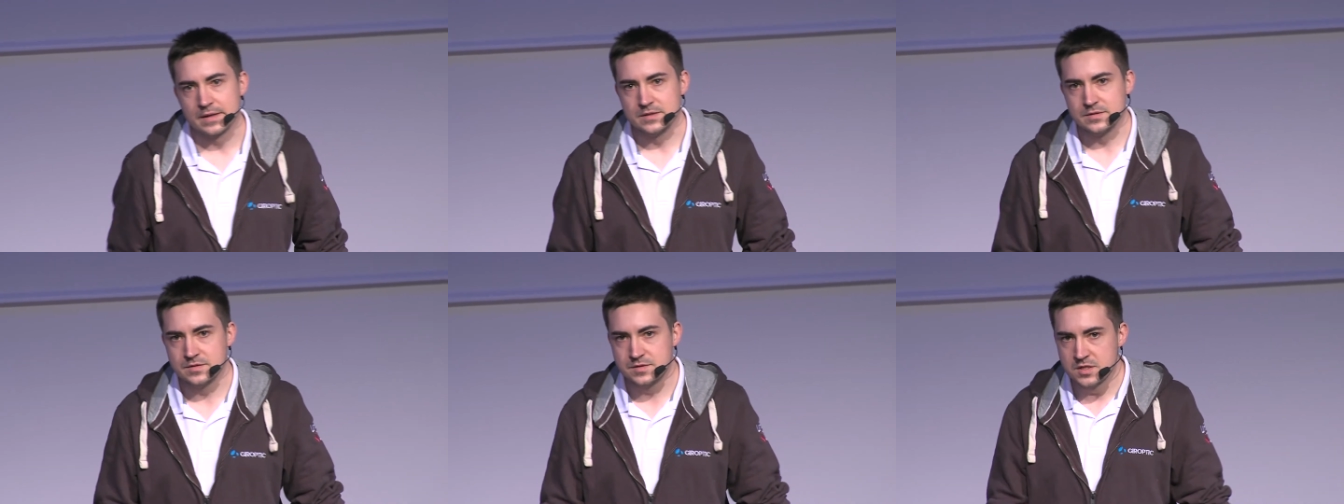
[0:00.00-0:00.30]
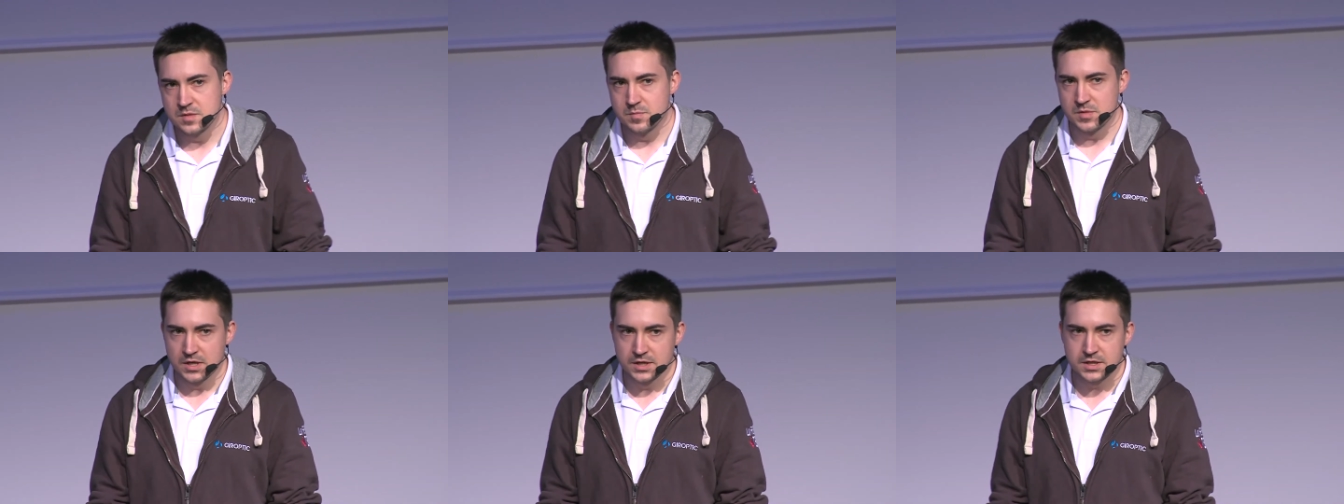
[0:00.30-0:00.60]

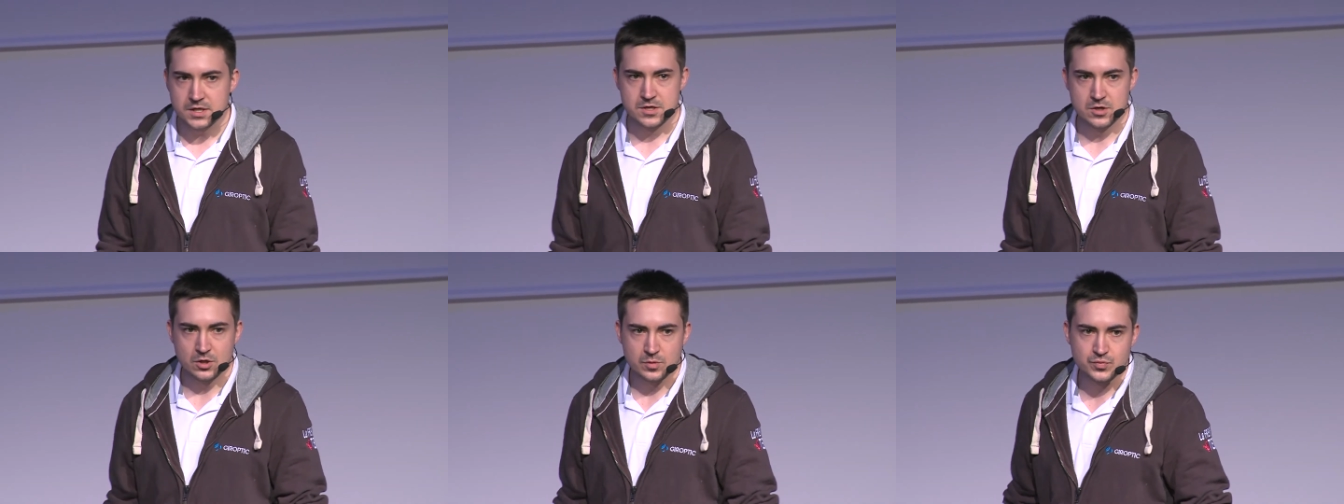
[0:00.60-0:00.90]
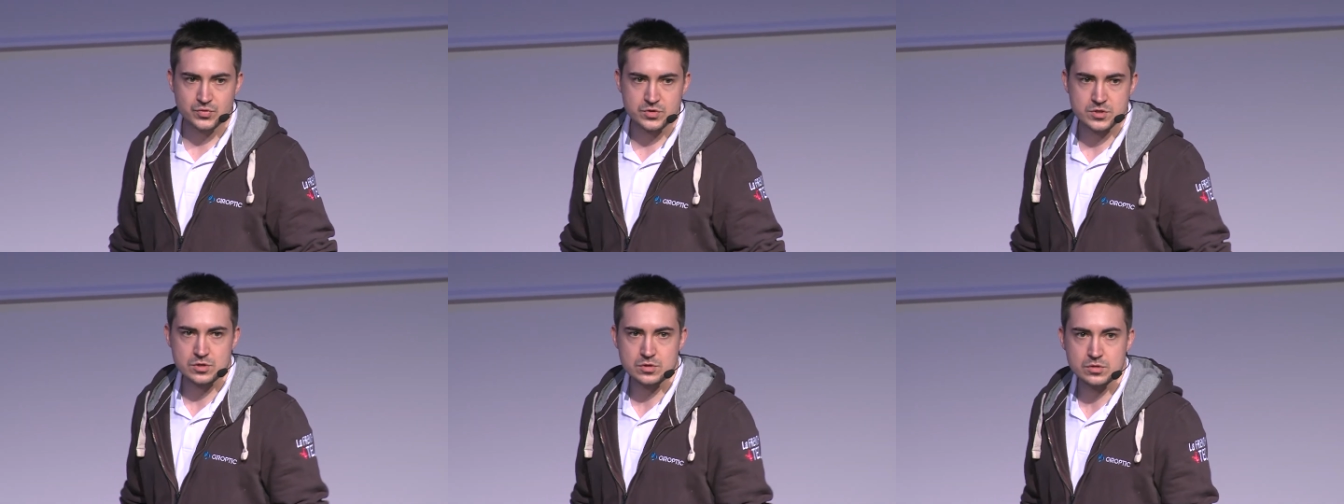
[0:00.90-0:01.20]
10 000 clients
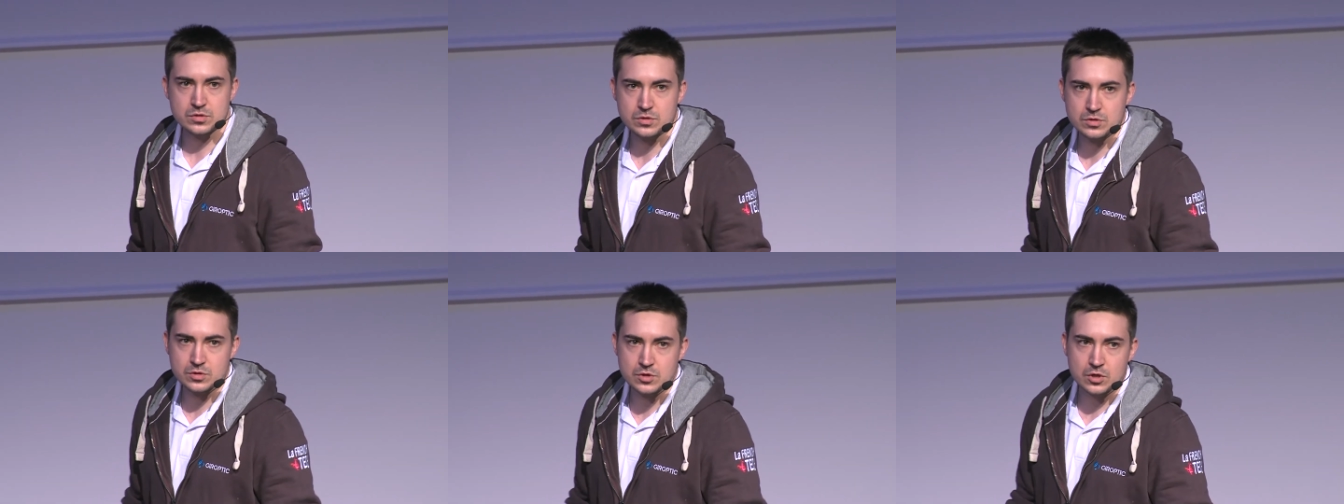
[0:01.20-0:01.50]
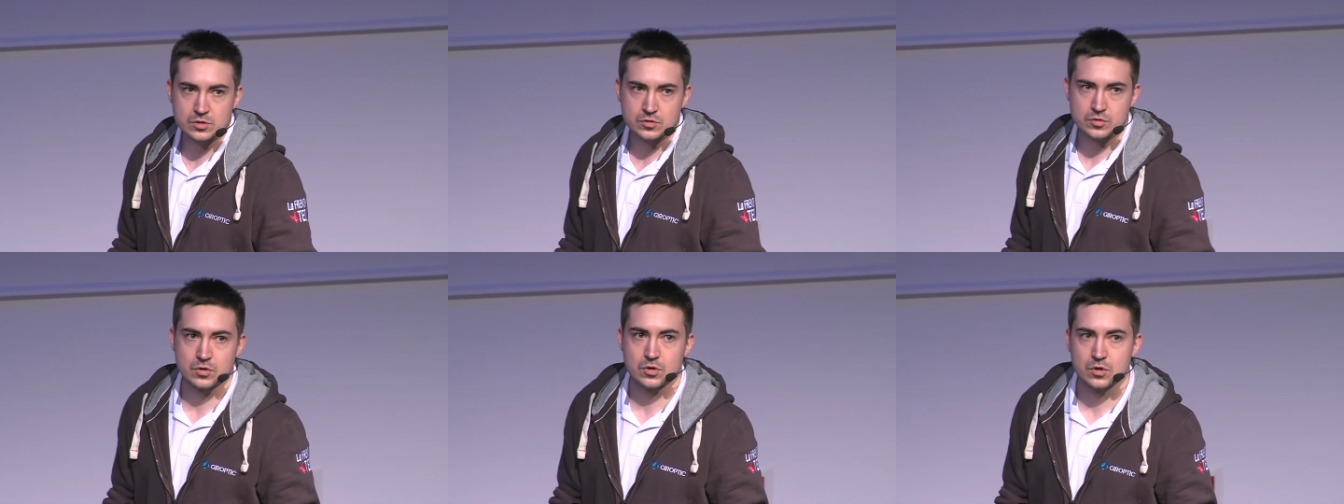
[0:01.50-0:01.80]
puisque
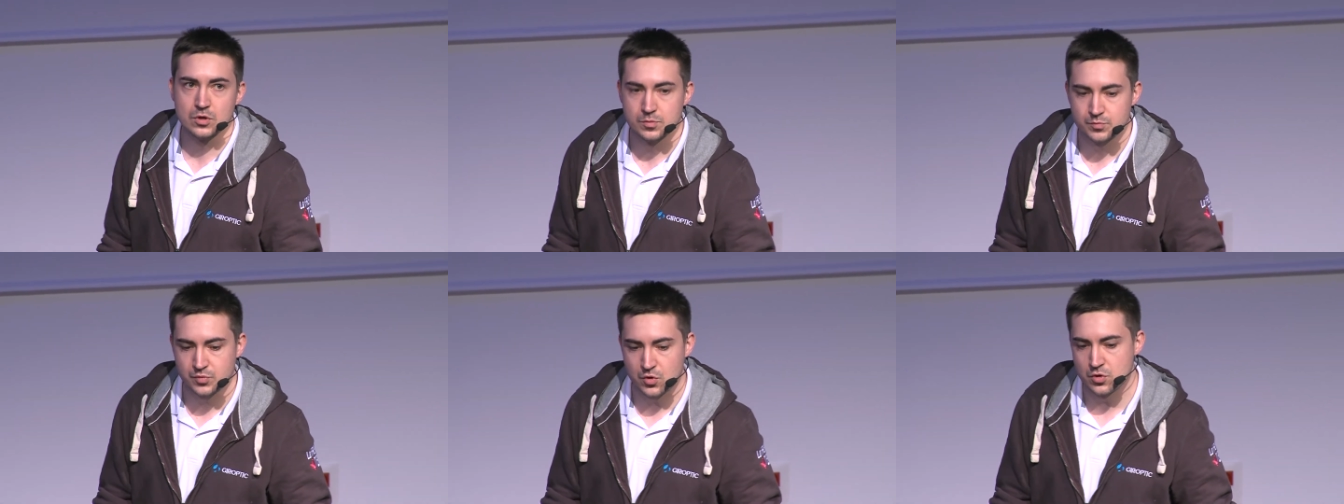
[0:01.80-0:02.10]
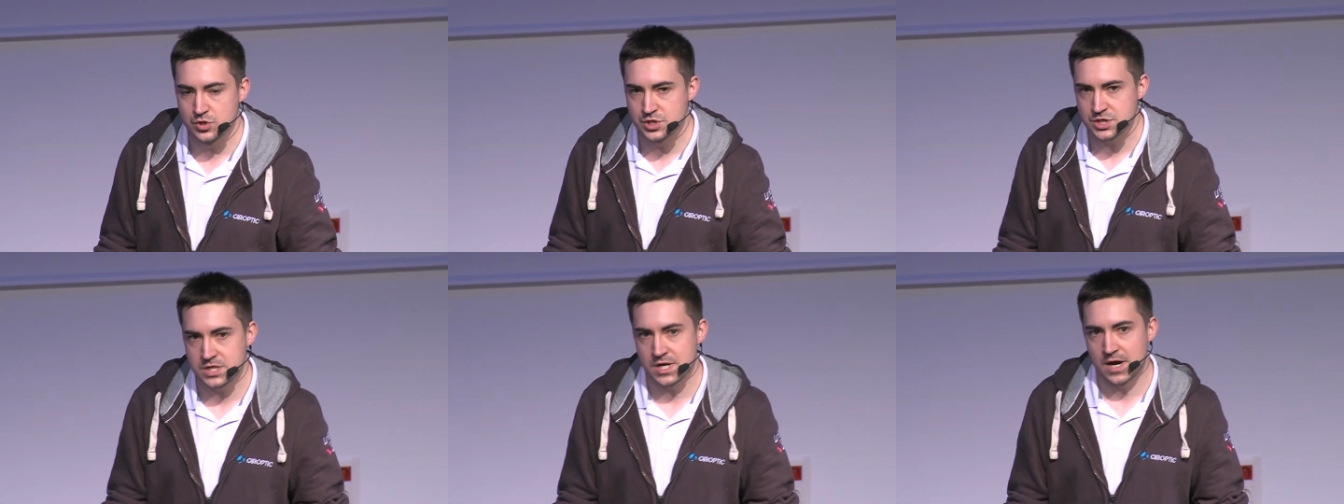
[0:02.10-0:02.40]
notre
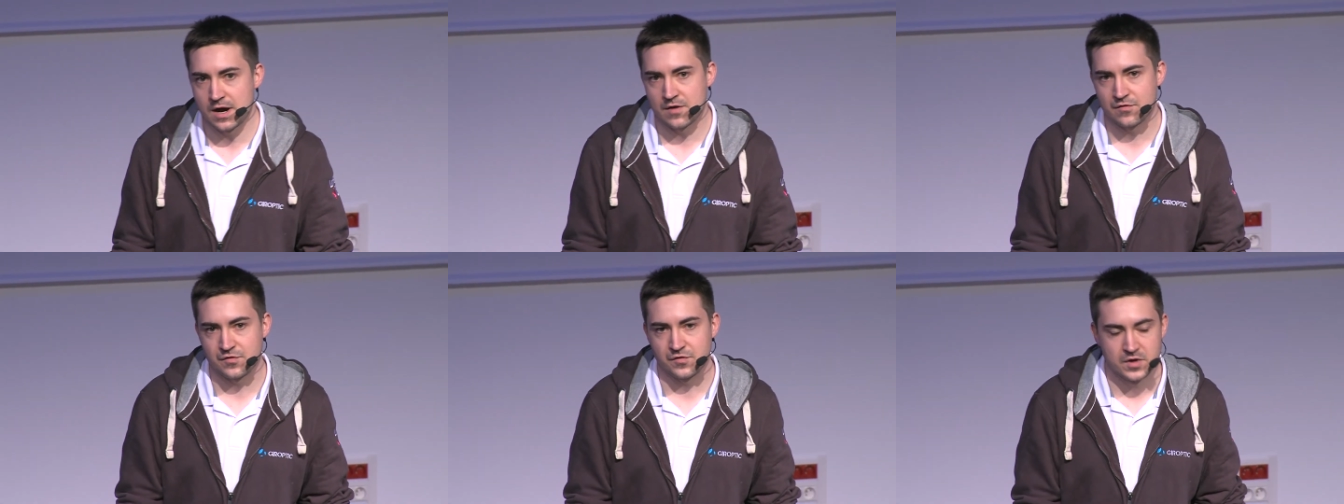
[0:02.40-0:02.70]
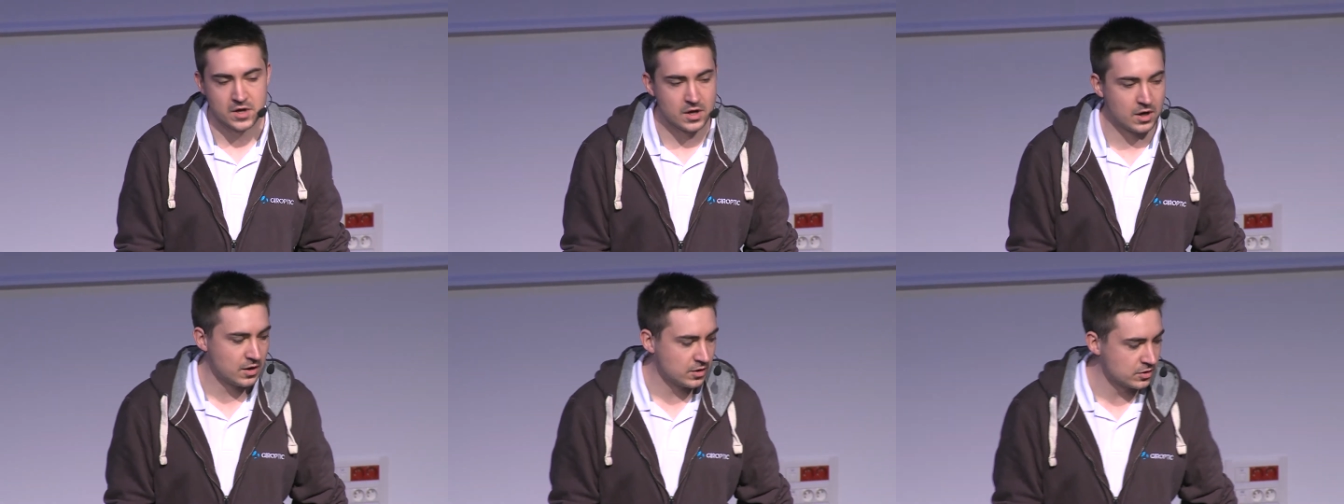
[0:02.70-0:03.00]
projet a
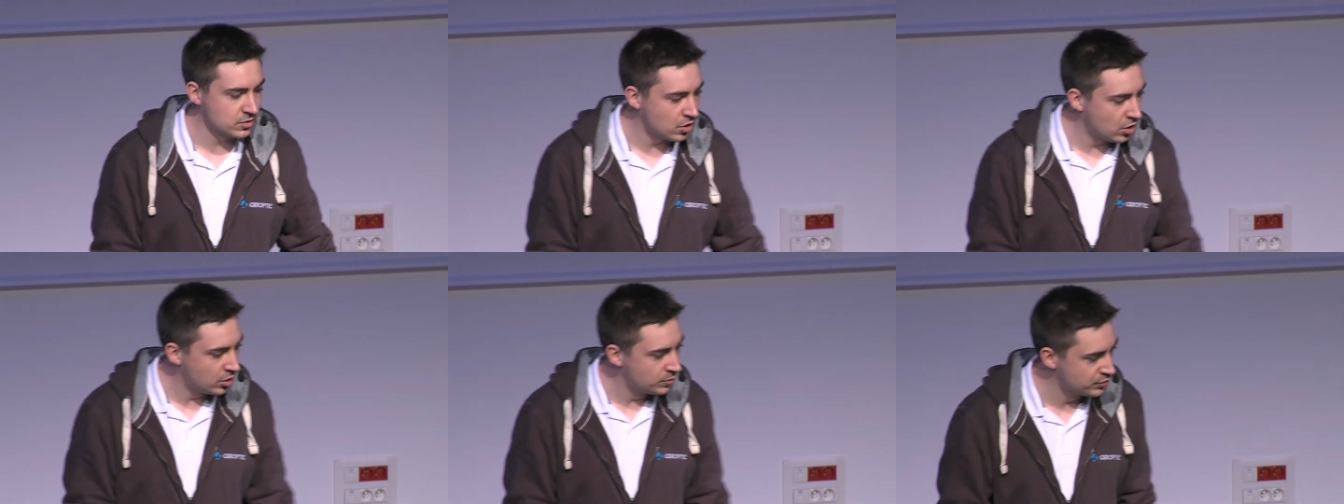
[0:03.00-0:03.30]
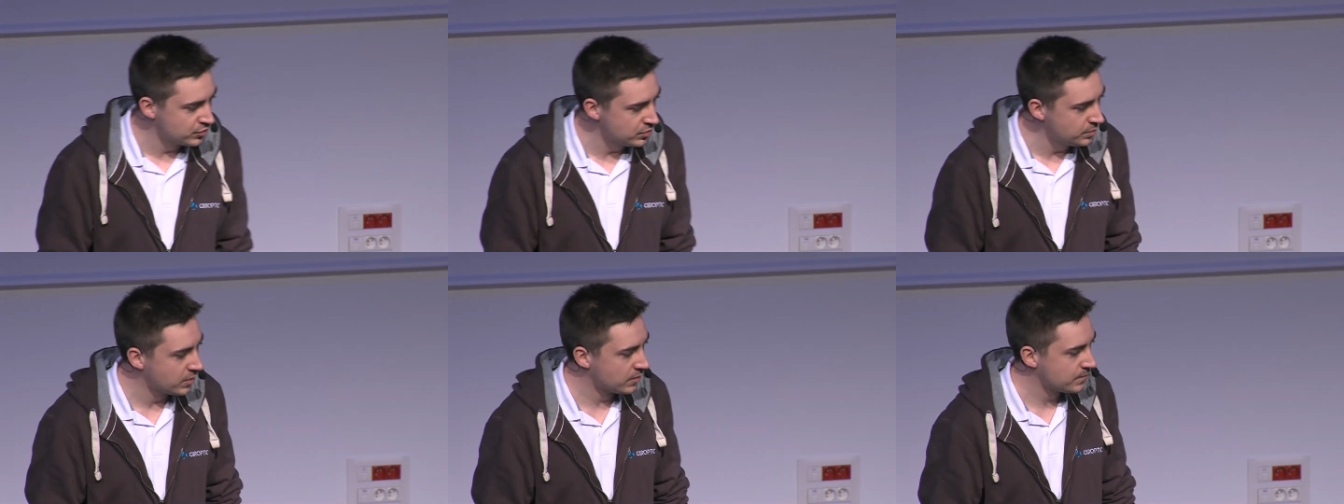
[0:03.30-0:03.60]
fait un grand
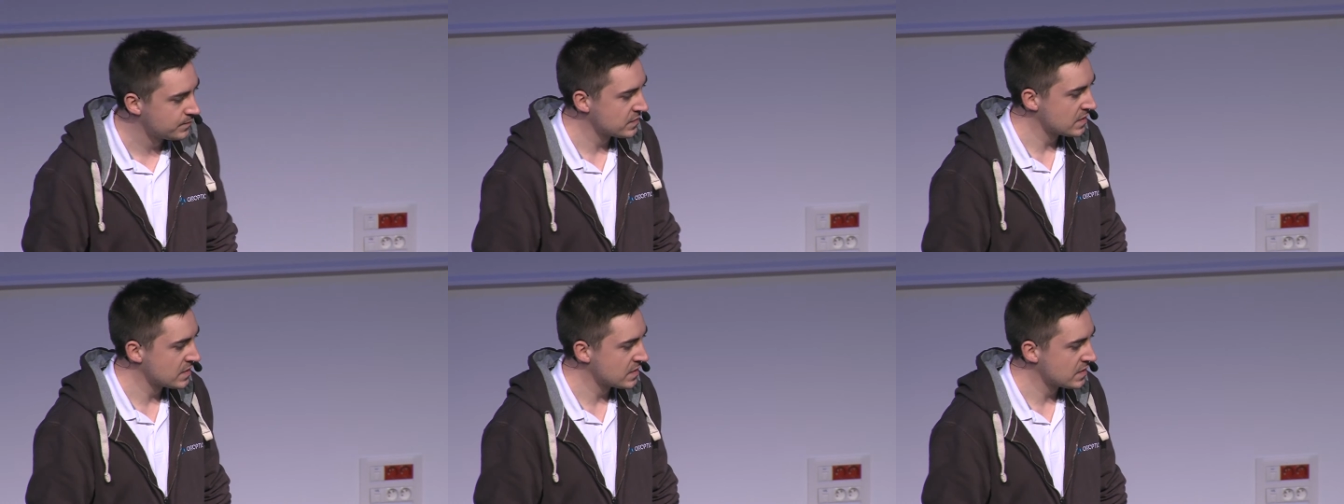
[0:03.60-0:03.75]
boom.